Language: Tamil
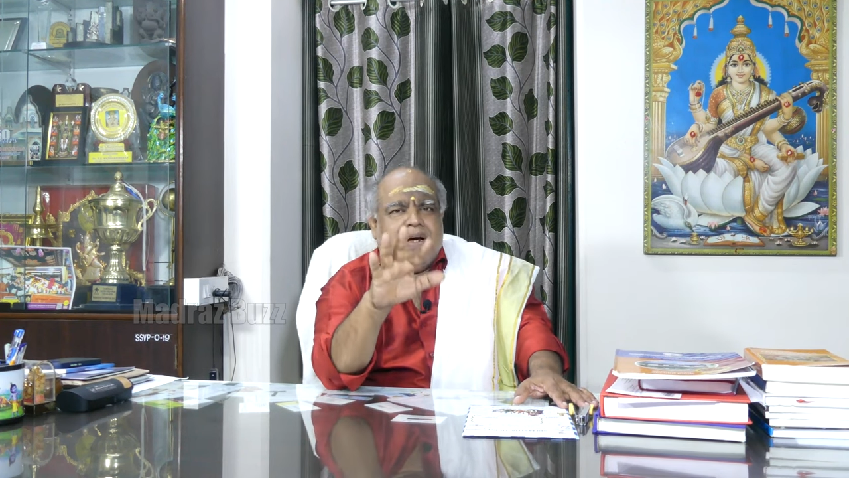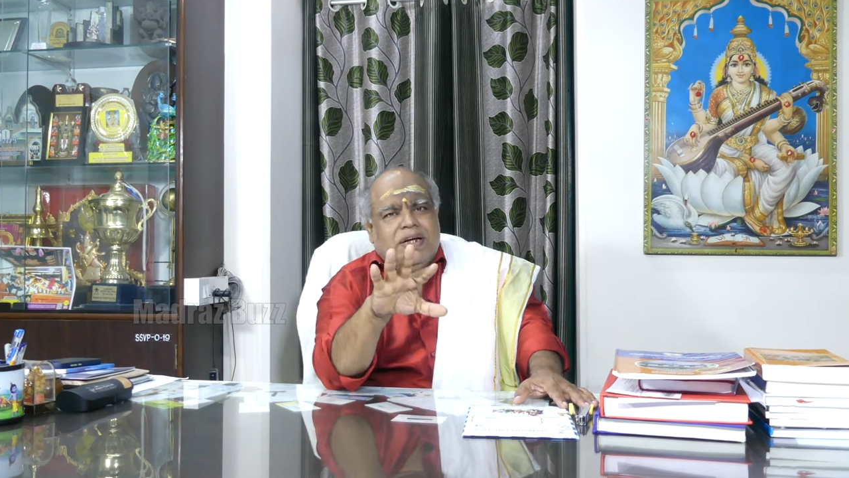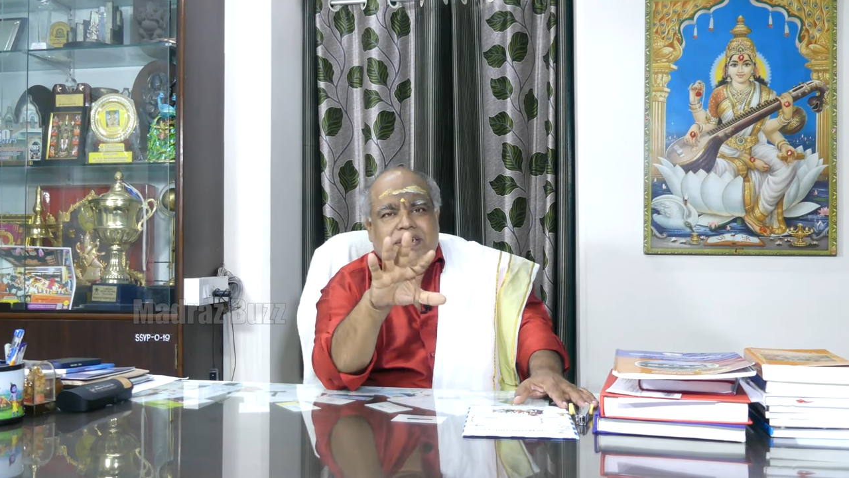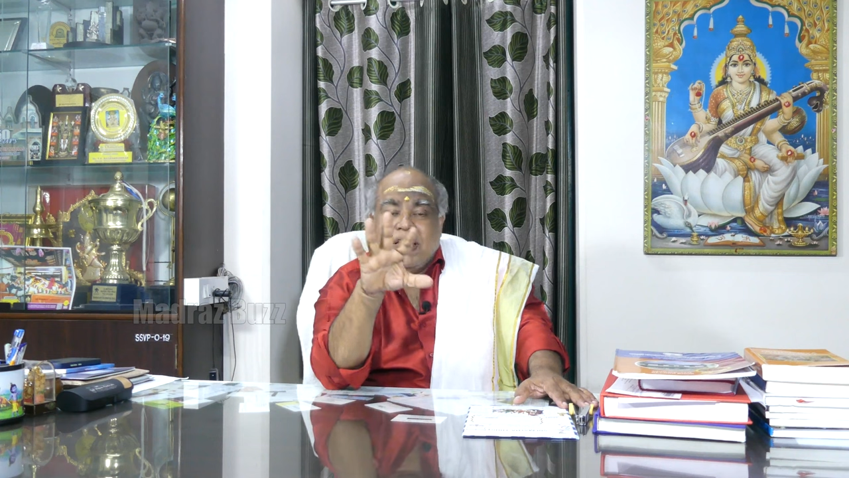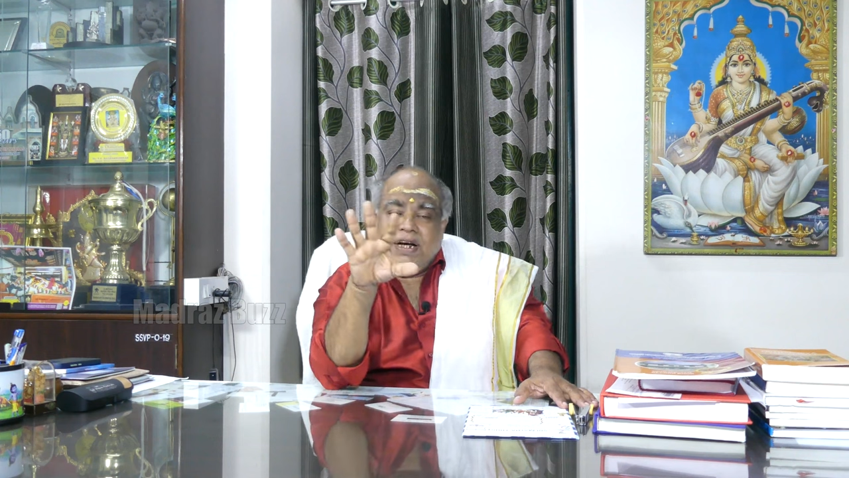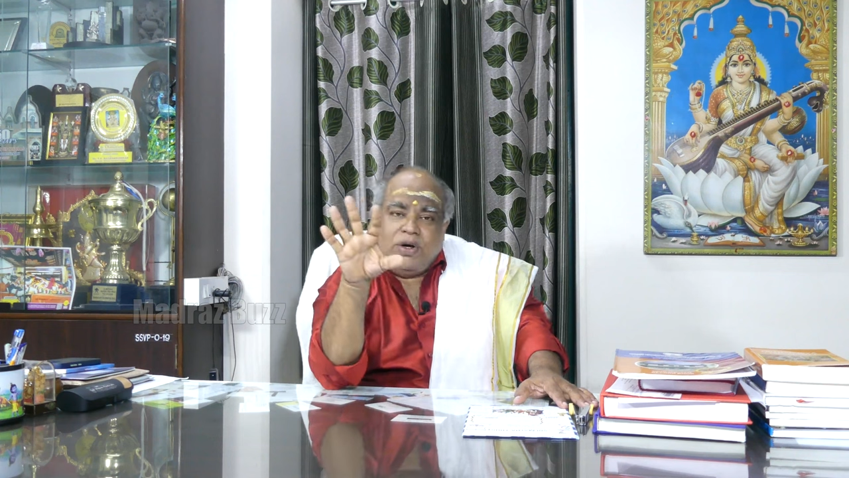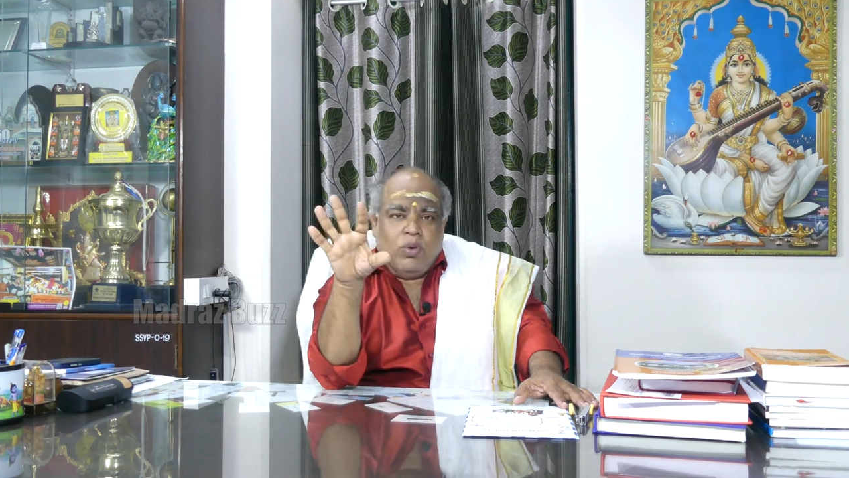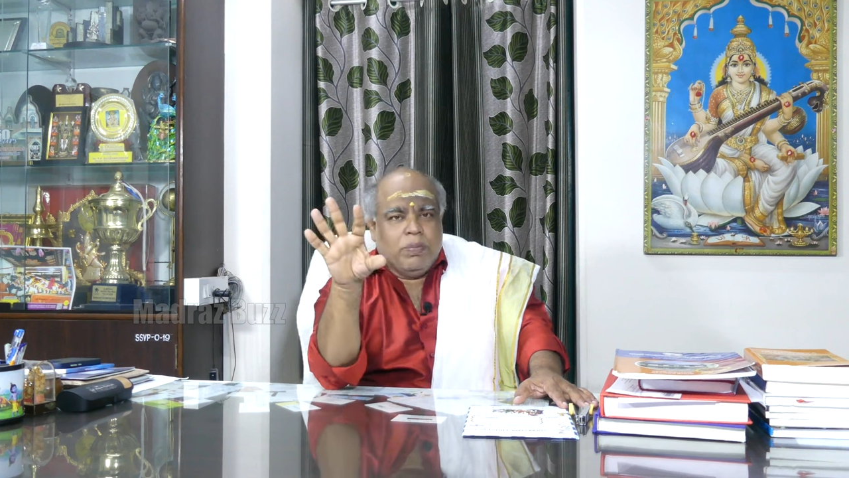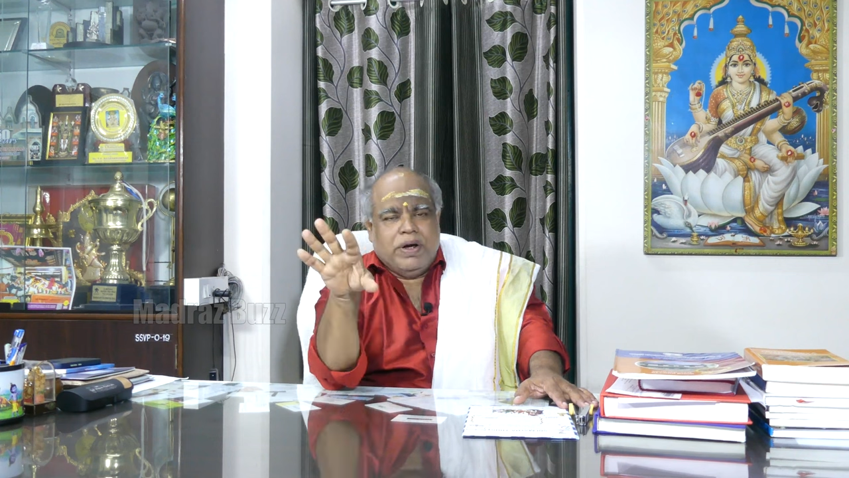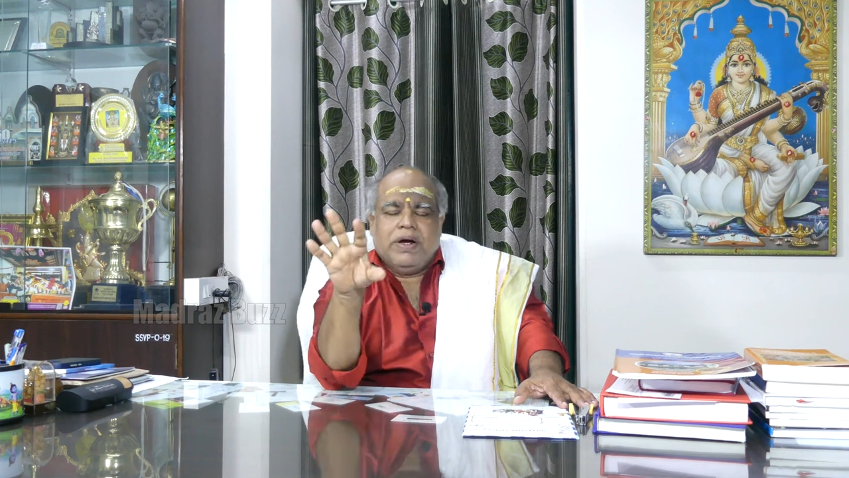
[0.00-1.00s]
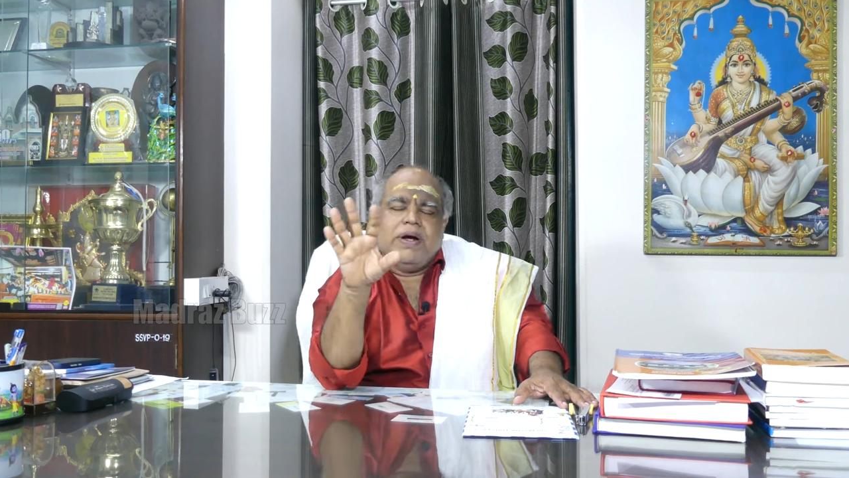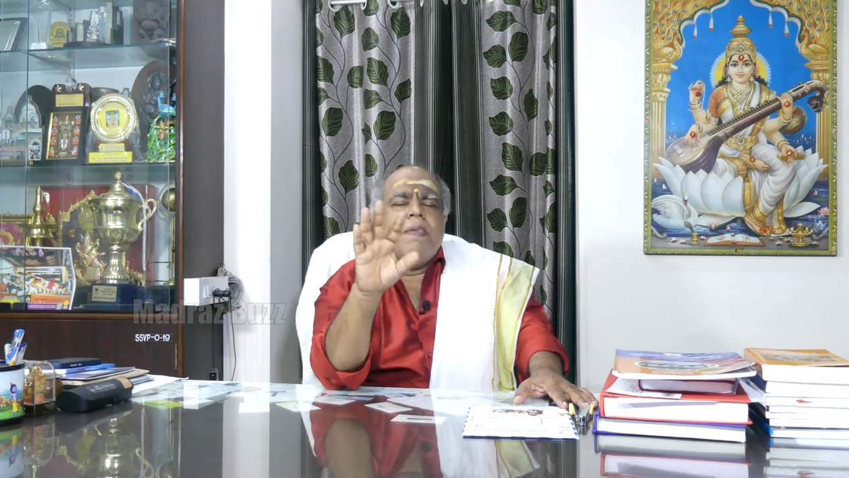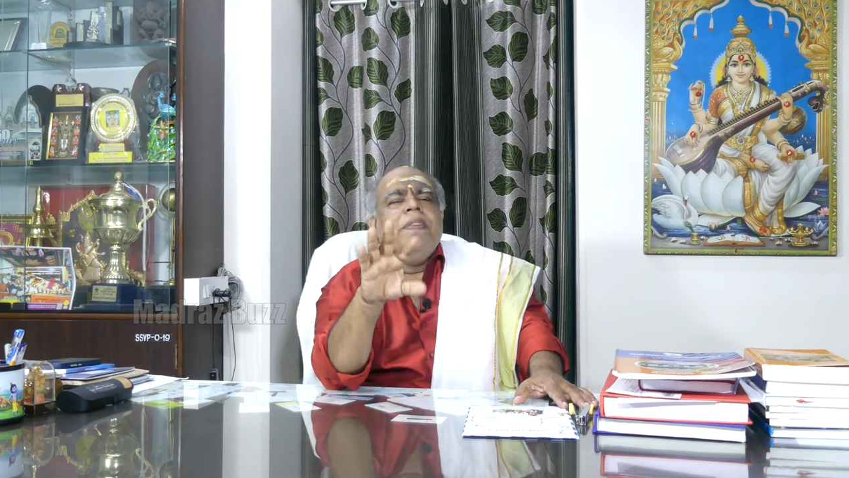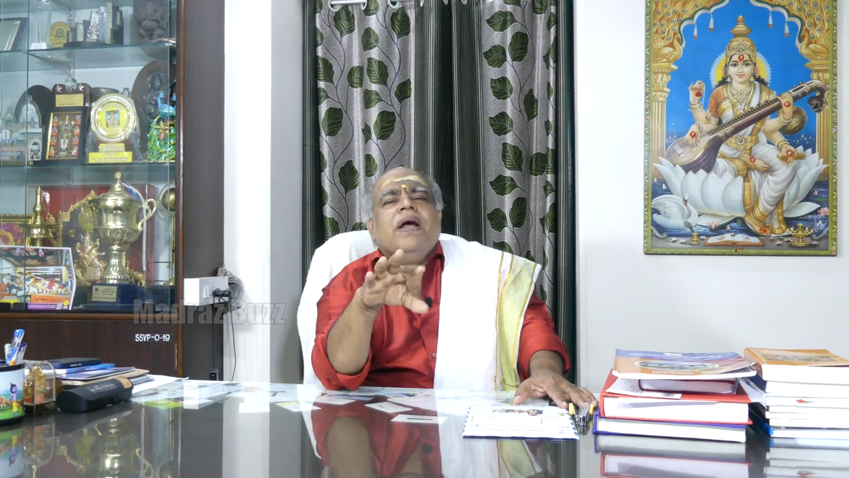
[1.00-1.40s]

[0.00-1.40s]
மாதிரி சில குரூப் இருக்குது